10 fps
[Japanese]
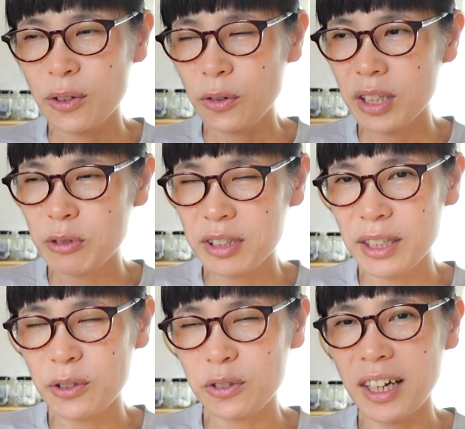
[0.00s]
そこに無
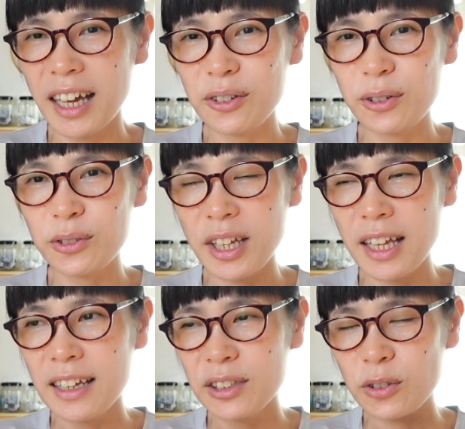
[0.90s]
彩色が入ることで